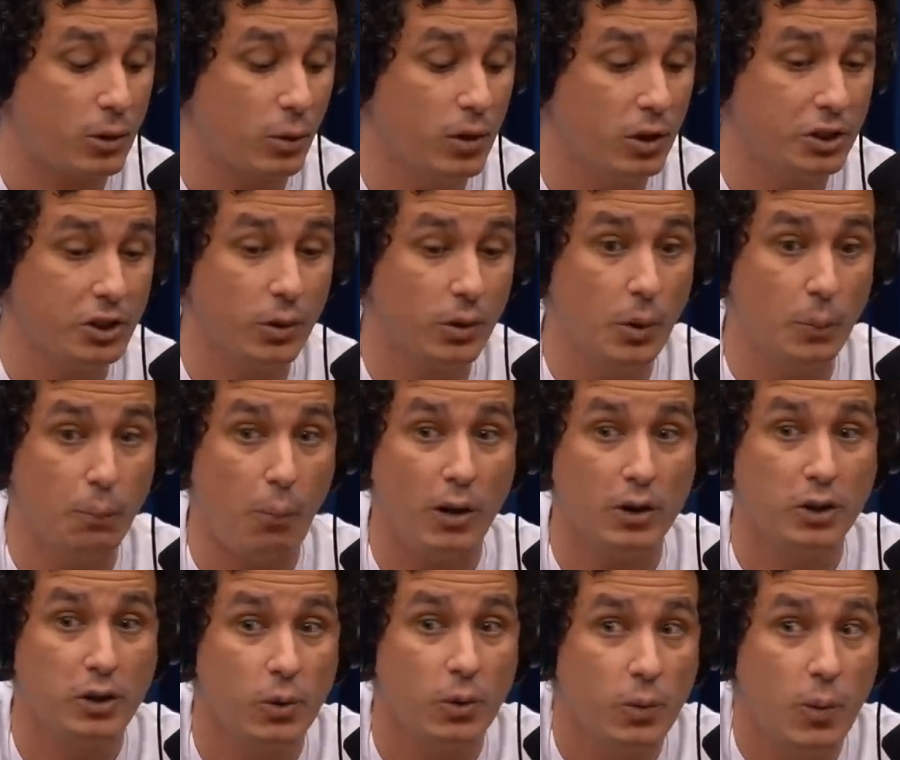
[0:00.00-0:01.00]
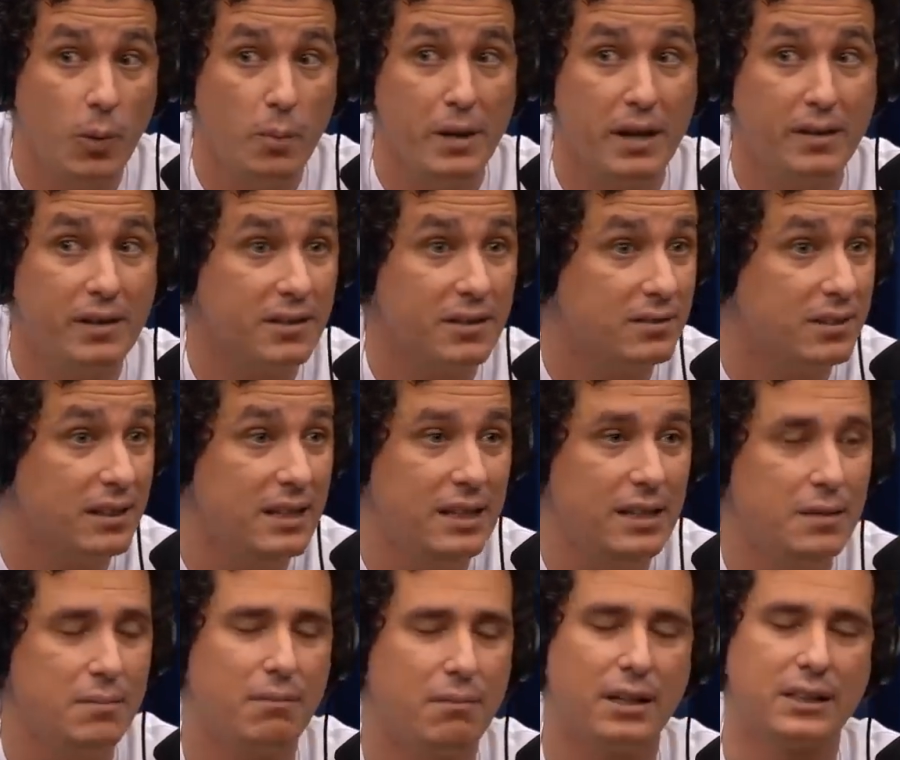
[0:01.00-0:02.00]
eu chego no posto eu chego com medo
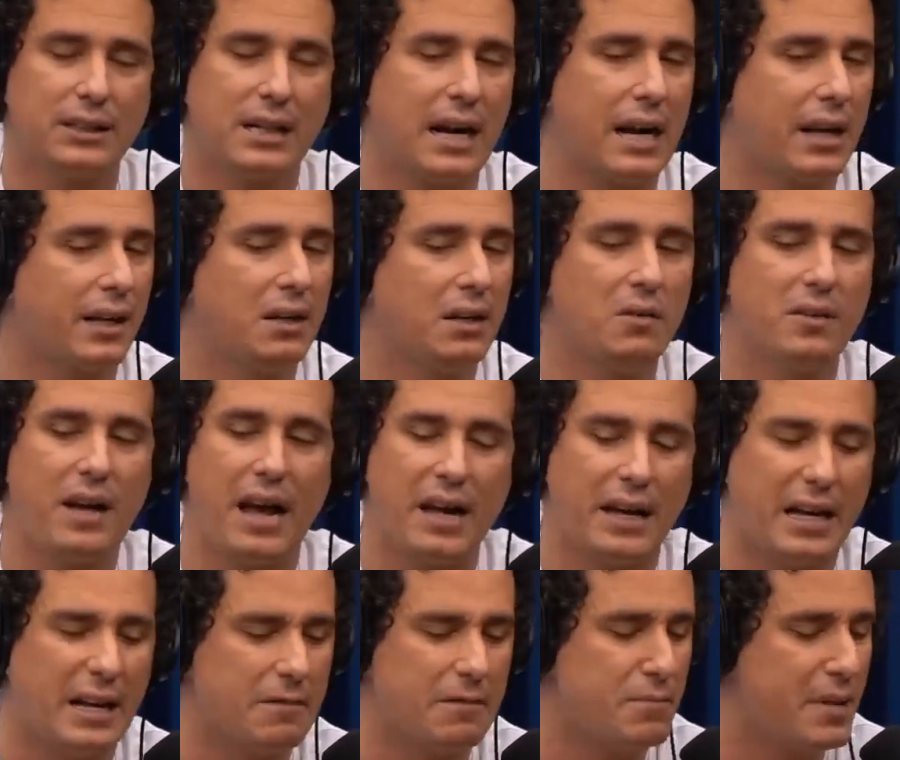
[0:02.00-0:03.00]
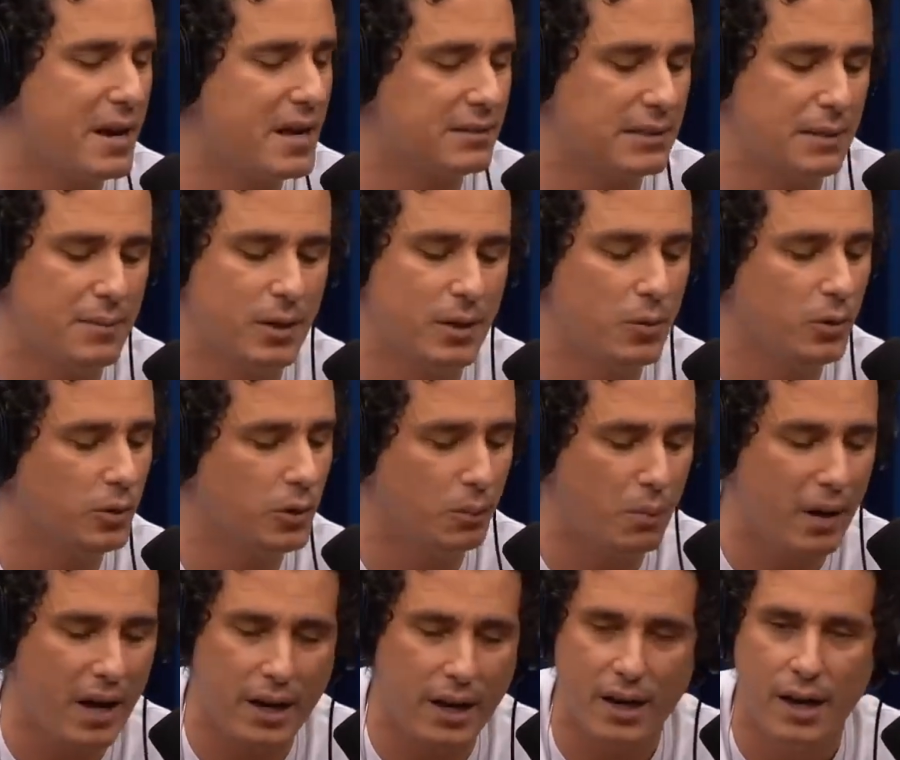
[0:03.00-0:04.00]
assim. Mas, cara, que lugar incrível. Me receberam muito
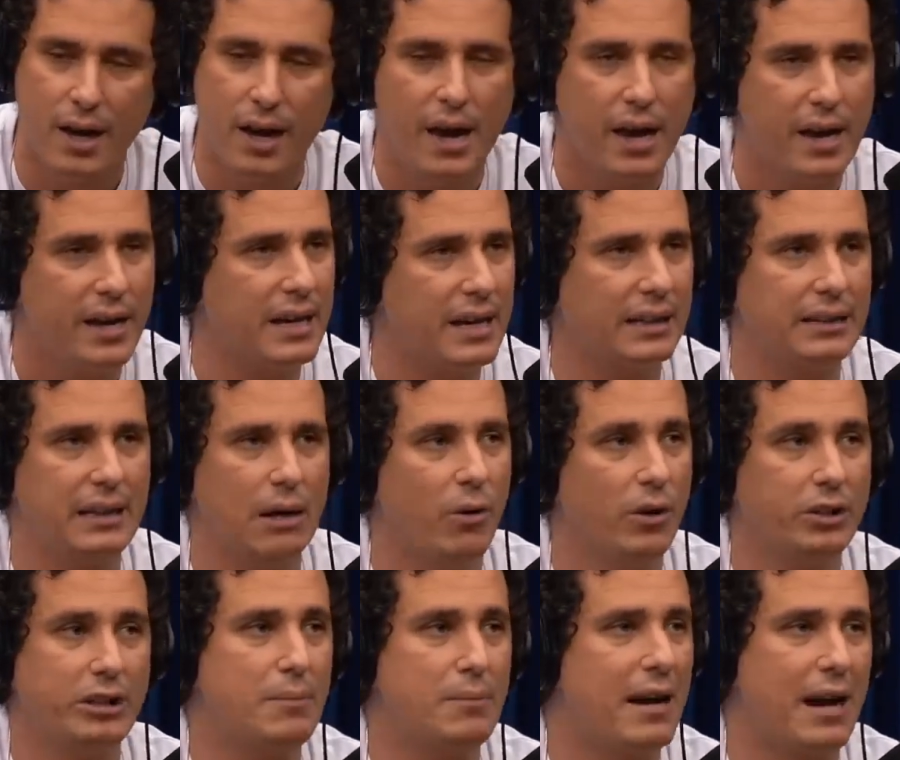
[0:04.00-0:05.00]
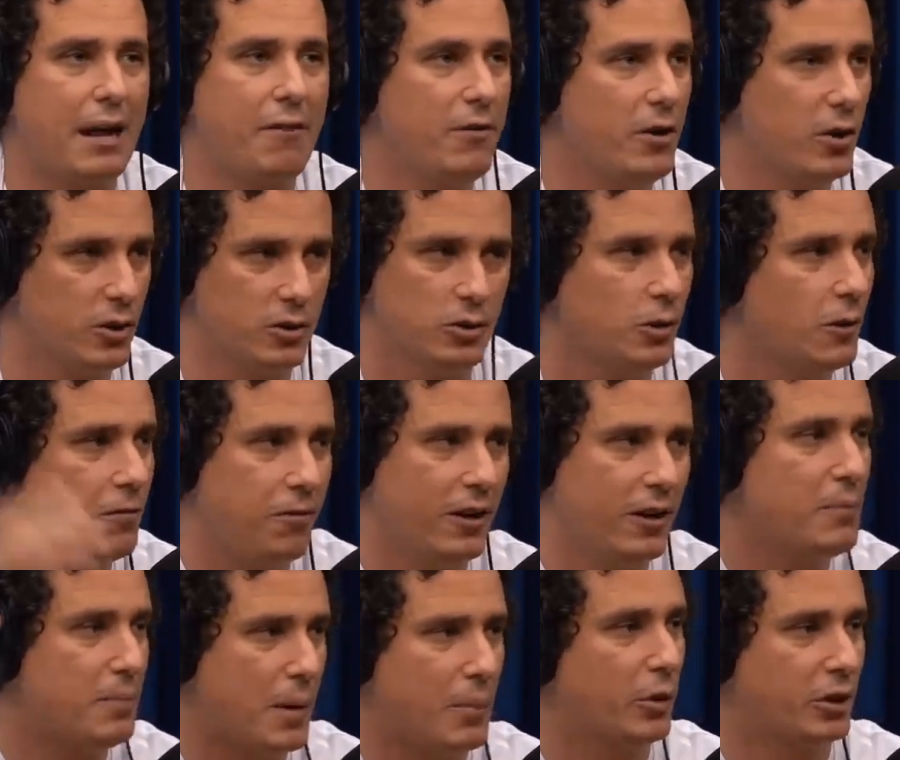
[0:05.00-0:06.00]
bem. E até hoje é maravilhoso. Não tô
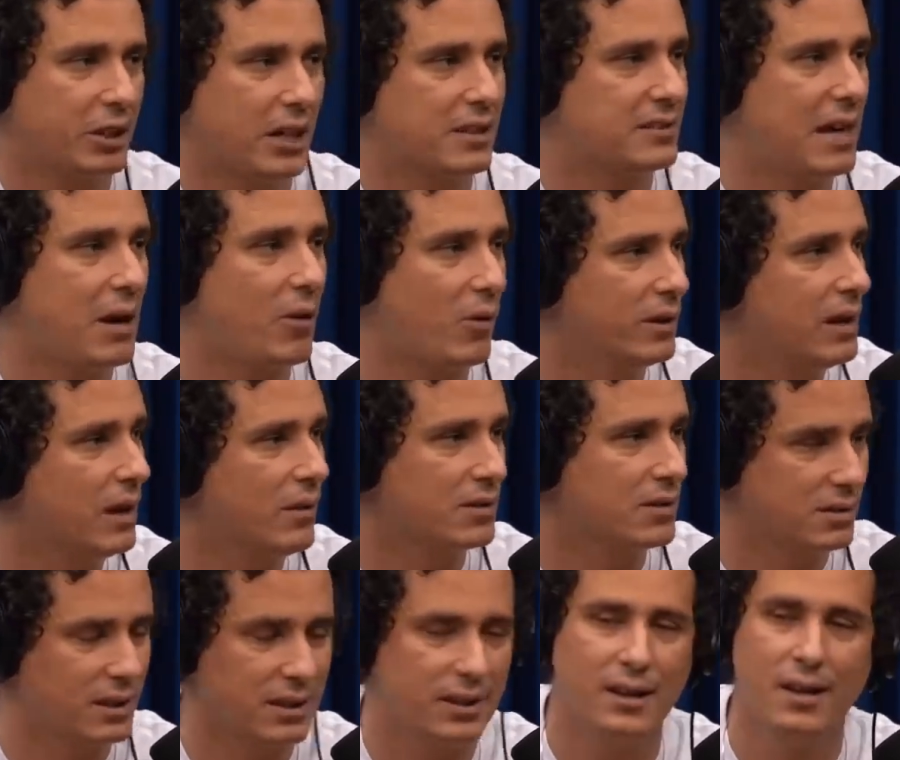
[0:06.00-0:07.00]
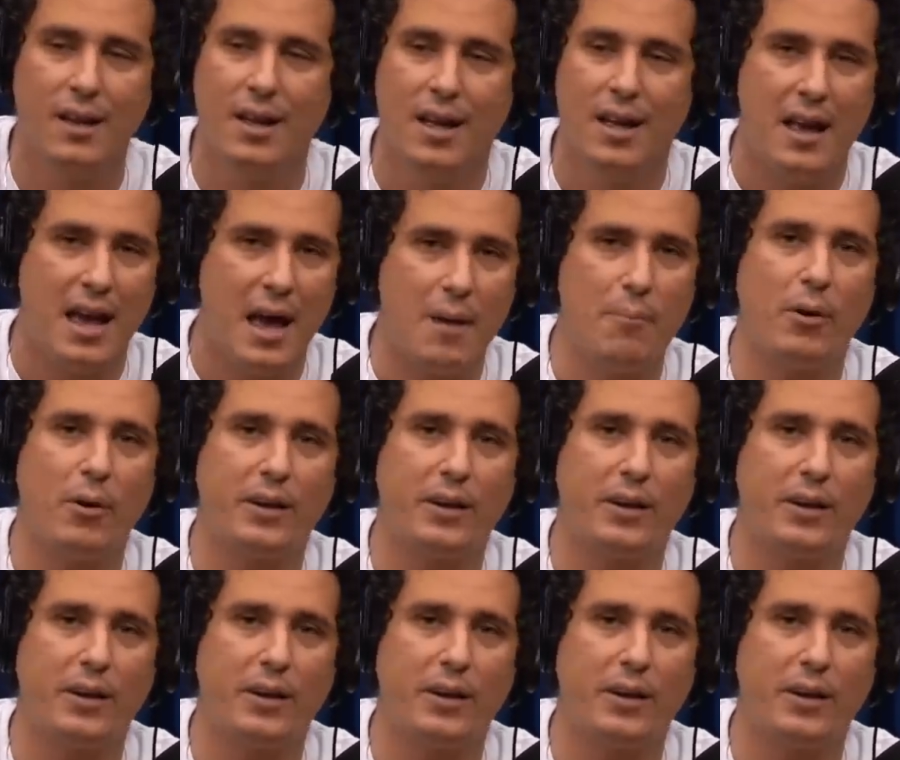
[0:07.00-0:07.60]
falando para puxar saco, não, claro, assim. Não, é tá porque assim,